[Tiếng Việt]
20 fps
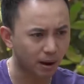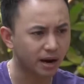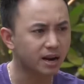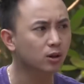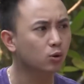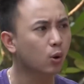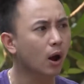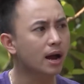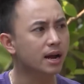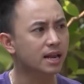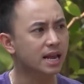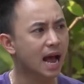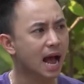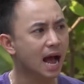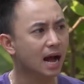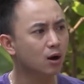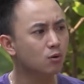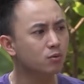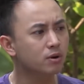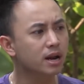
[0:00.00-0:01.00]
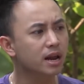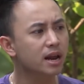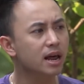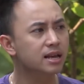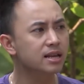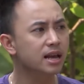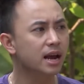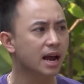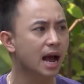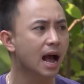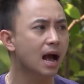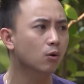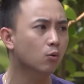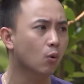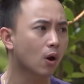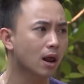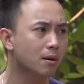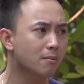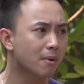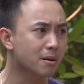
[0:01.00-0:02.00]
máy điện thoại ở nhà không thì đến đấy nhảy hăng
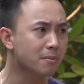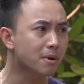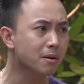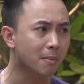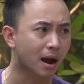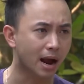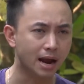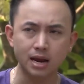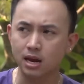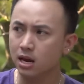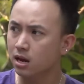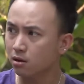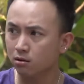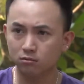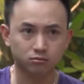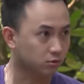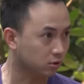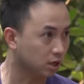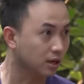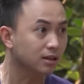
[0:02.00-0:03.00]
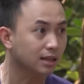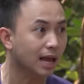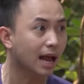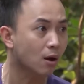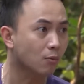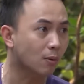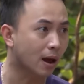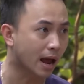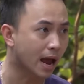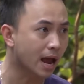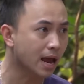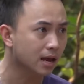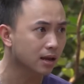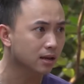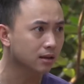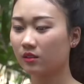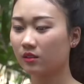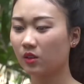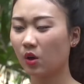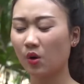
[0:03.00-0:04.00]
quá lại bay mất máy chính tại ông này ấy
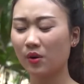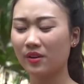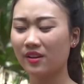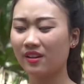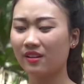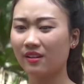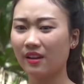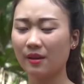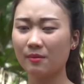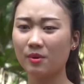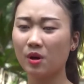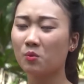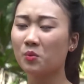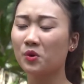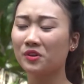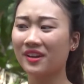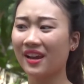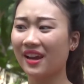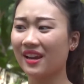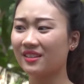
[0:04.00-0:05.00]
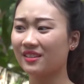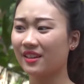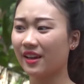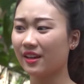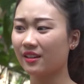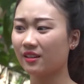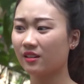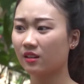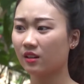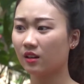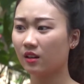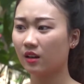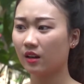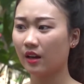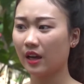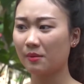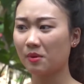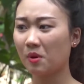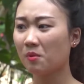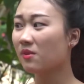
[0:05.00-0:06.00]
Thôi đi, em không muốn nghe gì hết
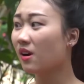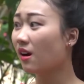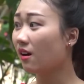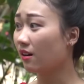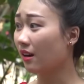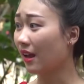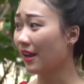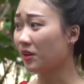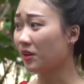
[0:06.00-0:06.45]
Em không ngờ là